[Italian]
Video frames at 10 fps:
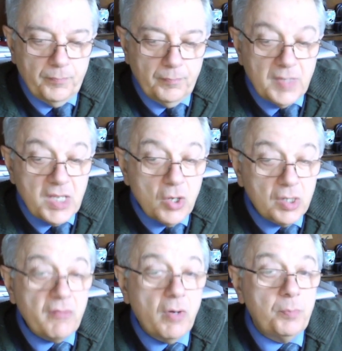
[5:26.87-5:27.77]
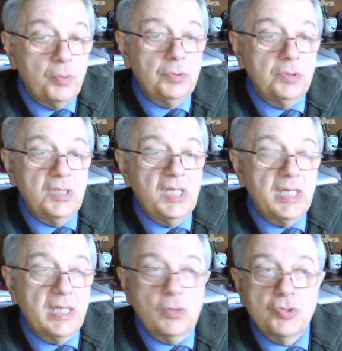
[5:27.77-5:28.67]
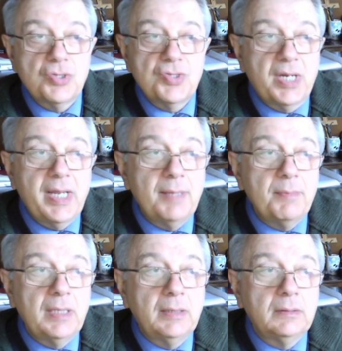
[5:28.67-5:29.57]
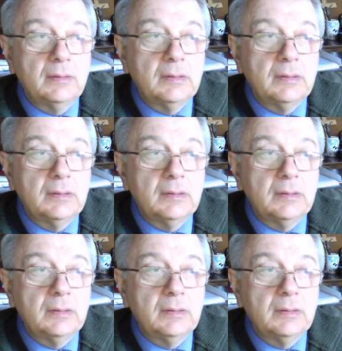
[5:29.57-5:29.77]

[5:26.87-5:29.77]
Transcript: Io arrivo al punto di dire delle cose estreme